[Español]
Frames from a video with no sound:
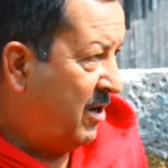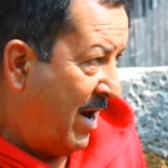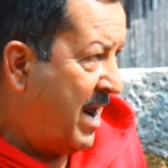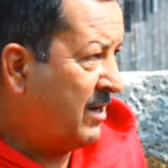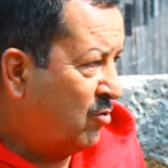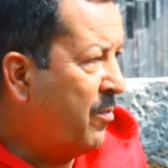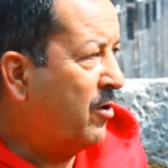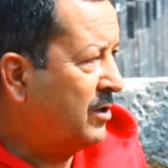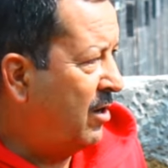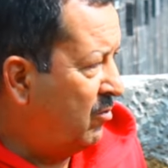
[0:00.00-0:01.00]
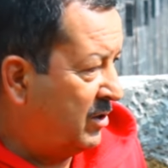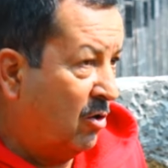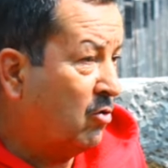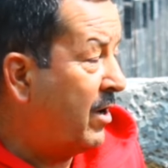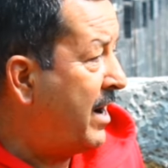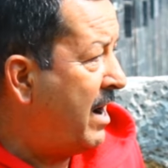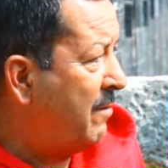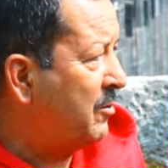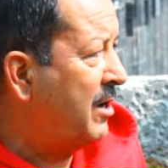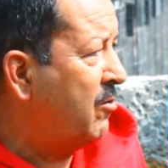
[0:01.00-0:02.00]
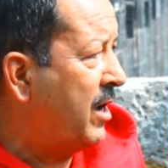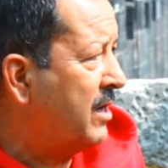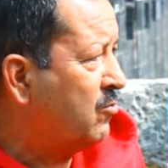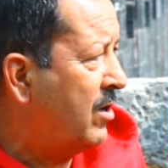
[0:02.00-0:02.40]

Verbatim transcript: Si ganaras tú, pero si, si otro ganara, pues ya no querías